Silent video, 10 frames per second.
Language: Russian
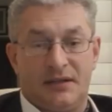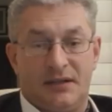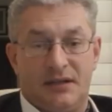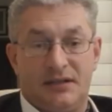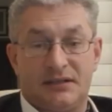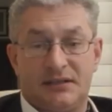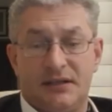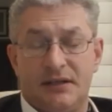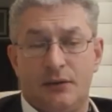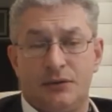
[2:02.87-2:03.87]

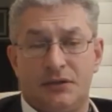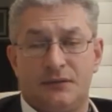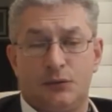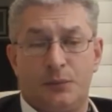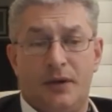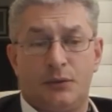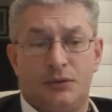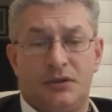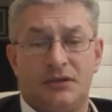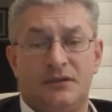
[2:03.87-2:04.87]
традицией, и он сейчас выступает
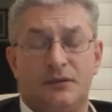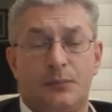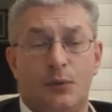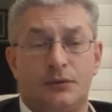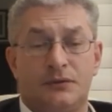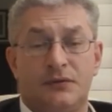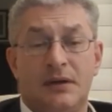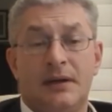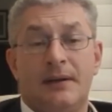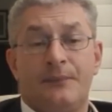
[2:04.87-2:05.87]
очень активно против
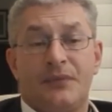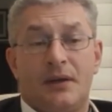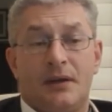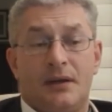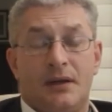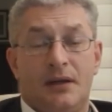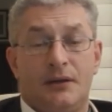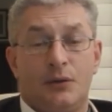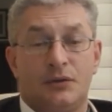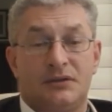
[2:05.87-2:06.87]
э,
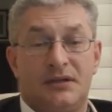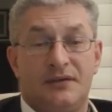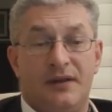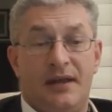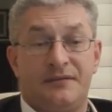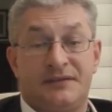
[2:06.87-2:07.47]
религиозных евреев.